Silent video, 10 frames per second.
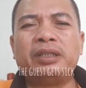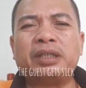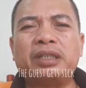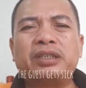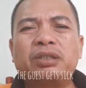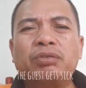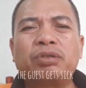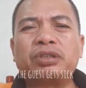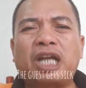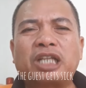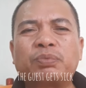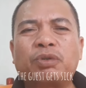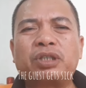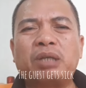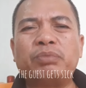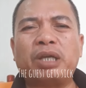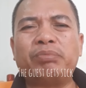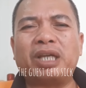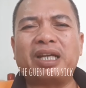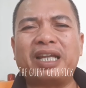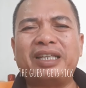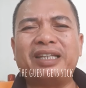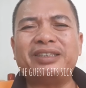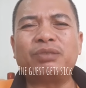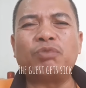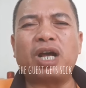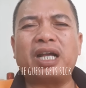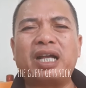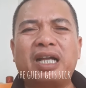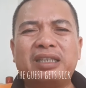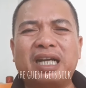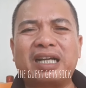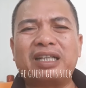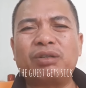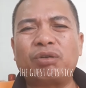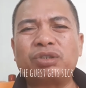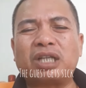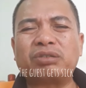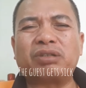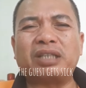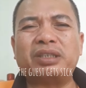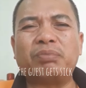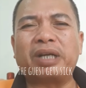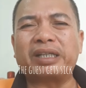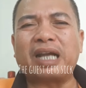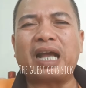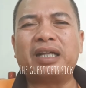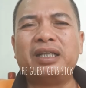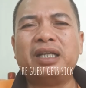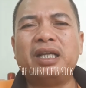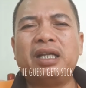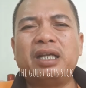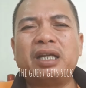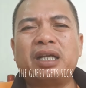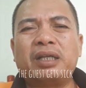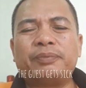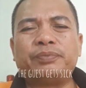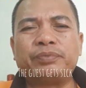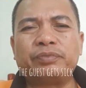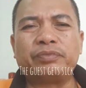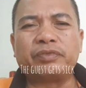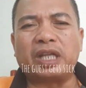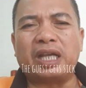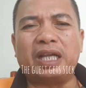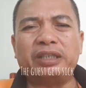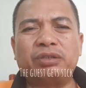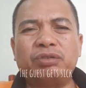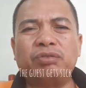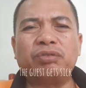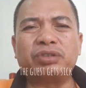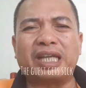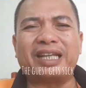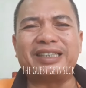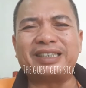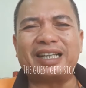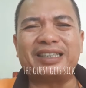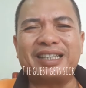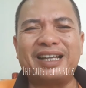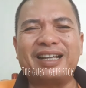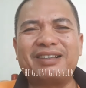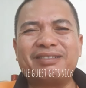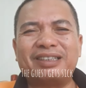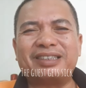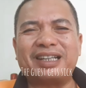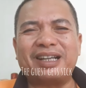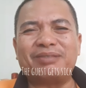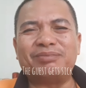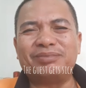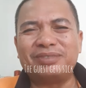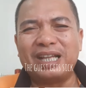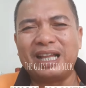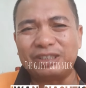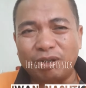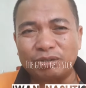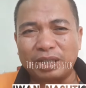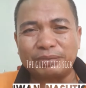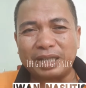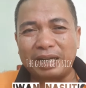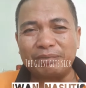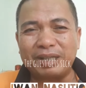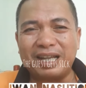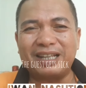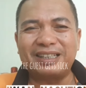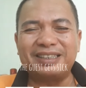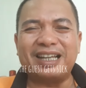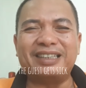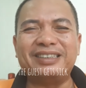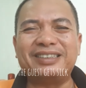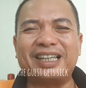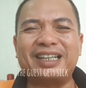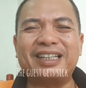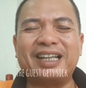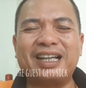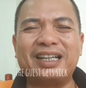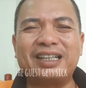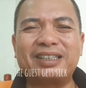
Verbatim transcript: jadi seluruh transport dan biaya-biaya lainnya ini semua akan diurus asuransi mereka nah itu dulu sharing-sharingnya wassalam tolong subscribe ya dan share ya